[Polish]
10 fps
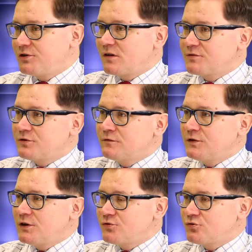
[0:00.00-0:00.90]
To zresztą
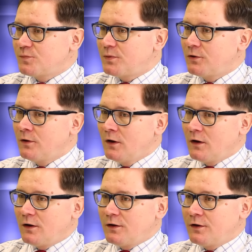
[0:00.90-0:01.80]
widać już po
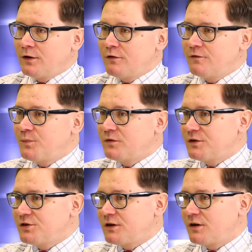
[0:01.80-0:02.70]
e,
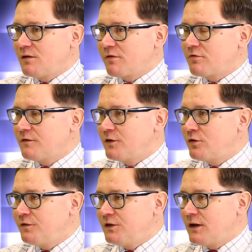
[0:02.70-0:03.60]
wypowiedziach Jarosława
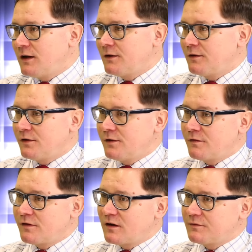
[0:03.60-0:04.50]
Gowina e,
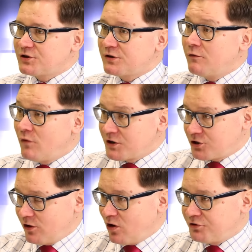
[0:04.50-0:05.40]
w zakresie
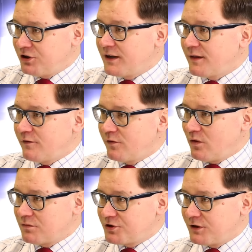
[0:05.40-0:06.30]
właśnie ordynacji
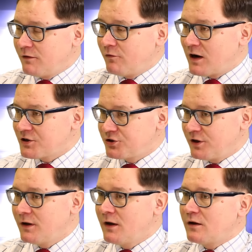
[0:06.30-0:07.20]
wyborczej,
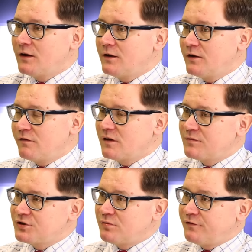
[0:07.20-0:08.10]
właśnie w
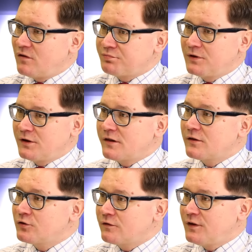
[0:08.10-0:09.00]
zakresie reformy
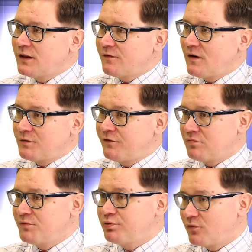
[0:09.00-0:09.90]
sądownictwa,
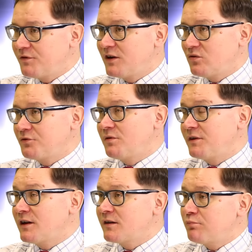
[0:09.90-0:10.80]
reformy prokuratur,
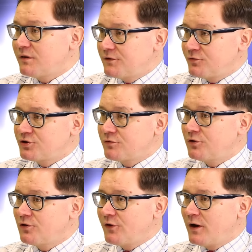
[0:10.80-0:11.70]
która tak naprawdę już się
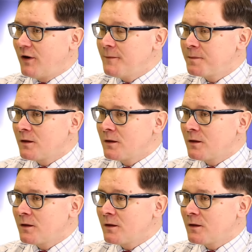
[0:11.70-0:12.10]
dokonała.